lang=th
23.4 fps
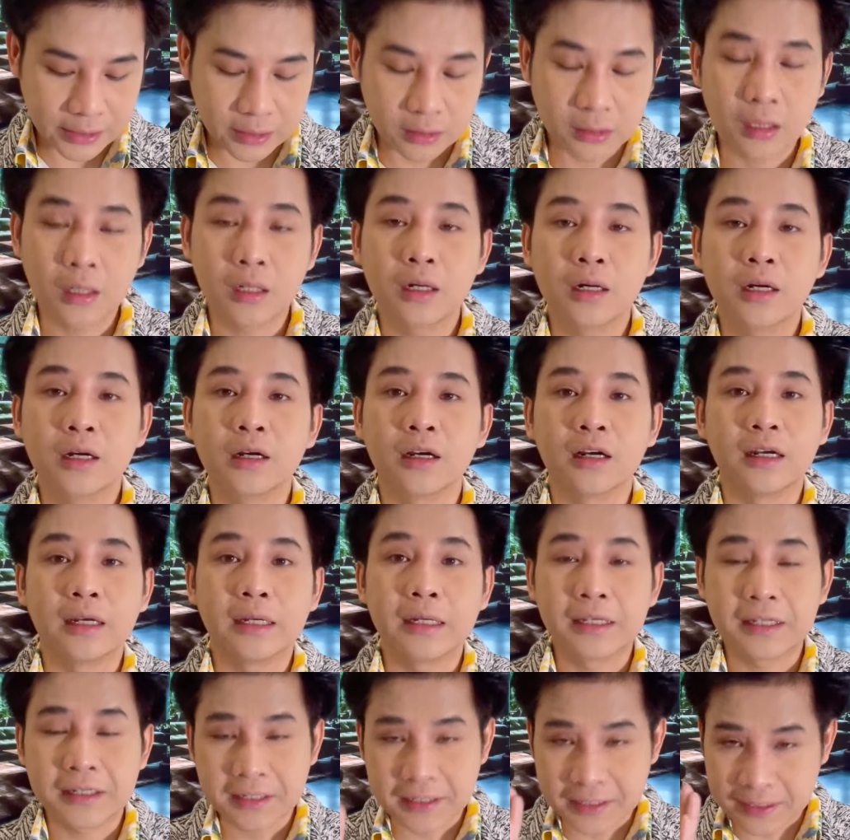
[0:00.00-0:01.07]
พรีเซนเตอร์
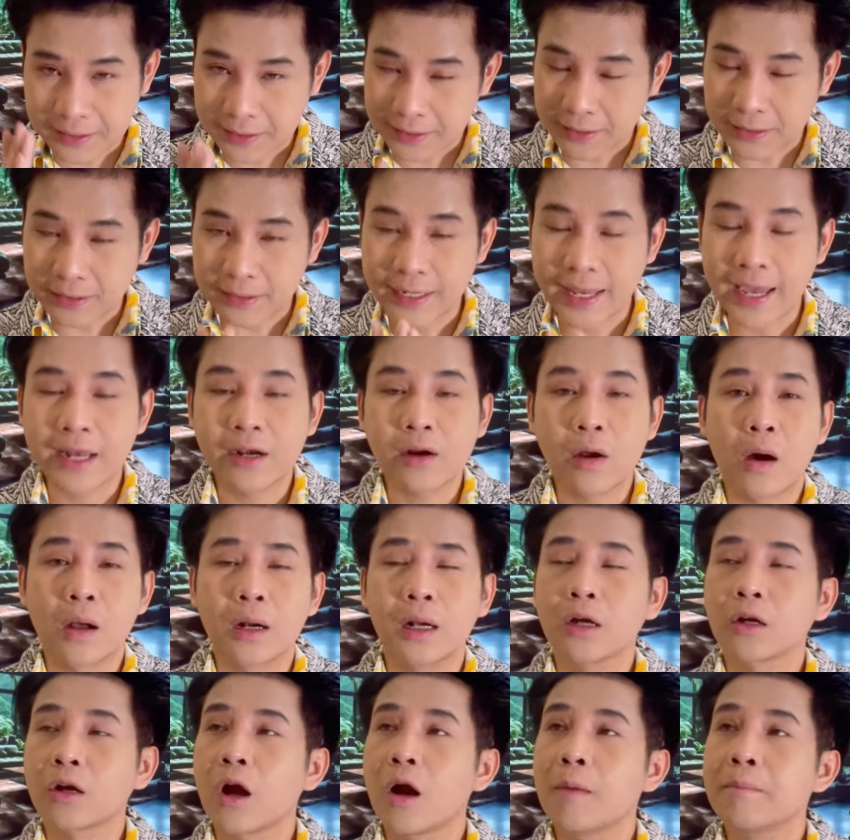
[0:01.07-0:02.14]
อีกแน่น
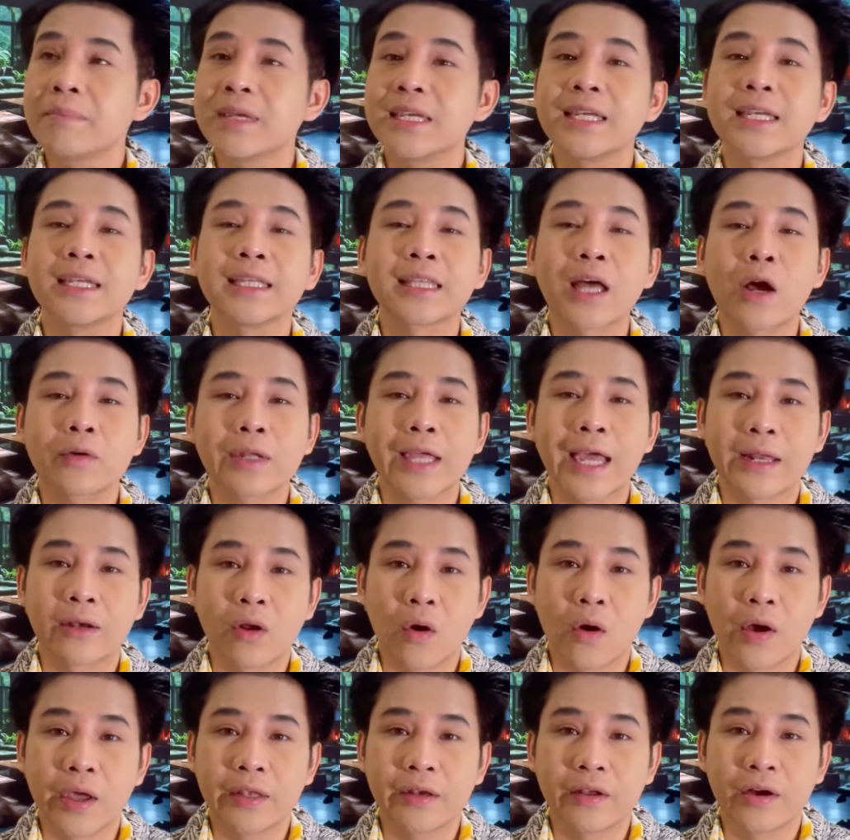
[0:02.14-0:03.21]
อนแล้วก็มีเท่าแก่
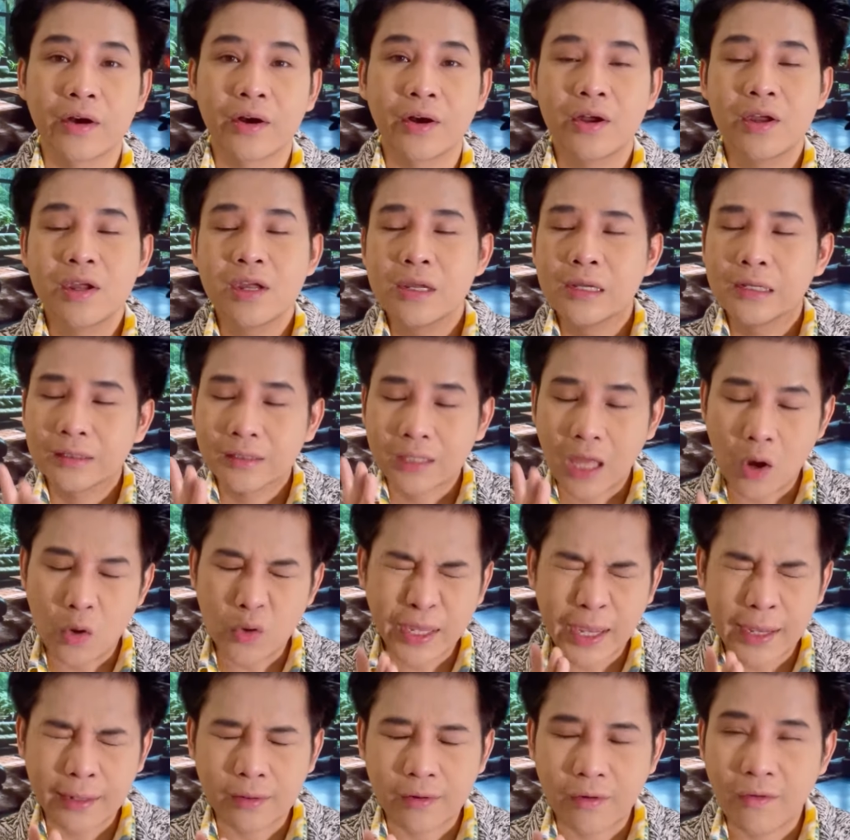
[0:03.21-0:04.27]
น้อยเนาะ
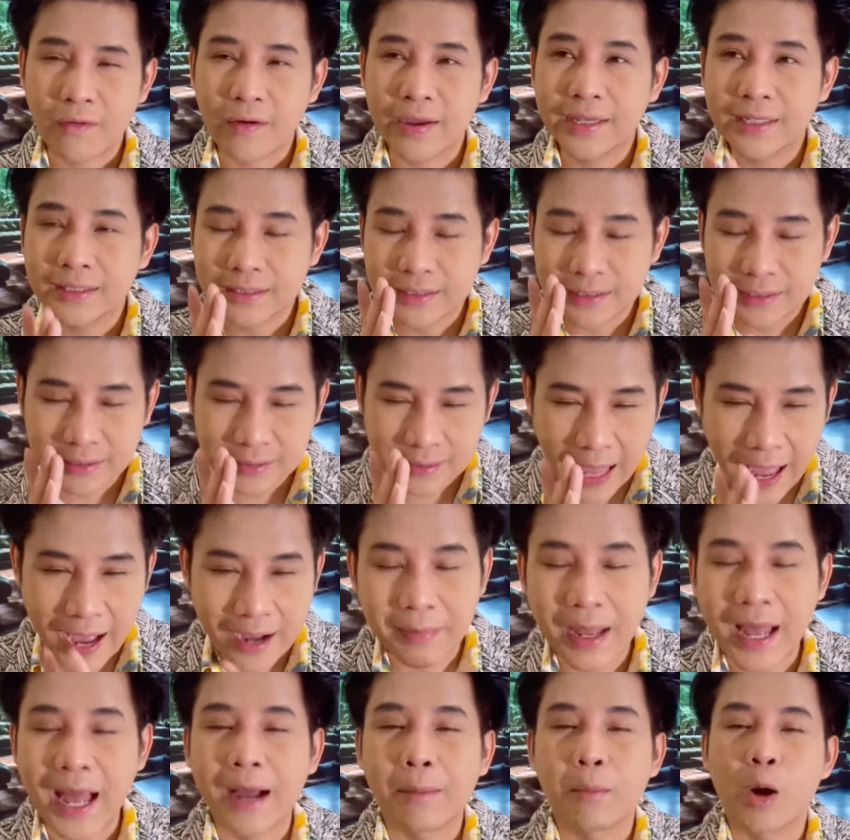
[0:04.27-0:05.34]
เท่าแก่น้อย ทัก